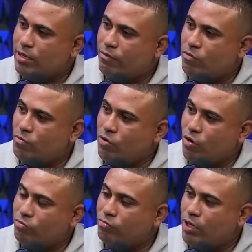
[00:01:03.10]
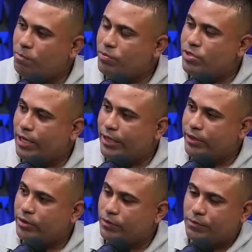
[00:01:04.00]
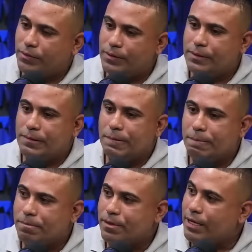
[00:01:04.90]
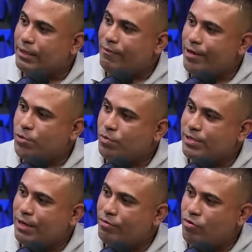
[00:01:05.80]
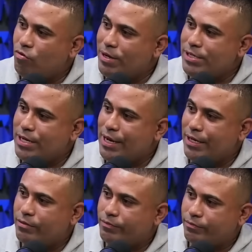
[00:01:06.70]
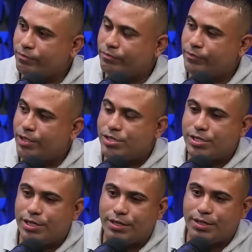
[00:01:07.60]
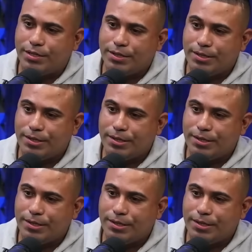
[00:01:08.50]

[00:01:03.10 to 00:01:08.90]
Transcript: tava no morro há um tempo já. Já tava responsável de algumas guerras, enxeta.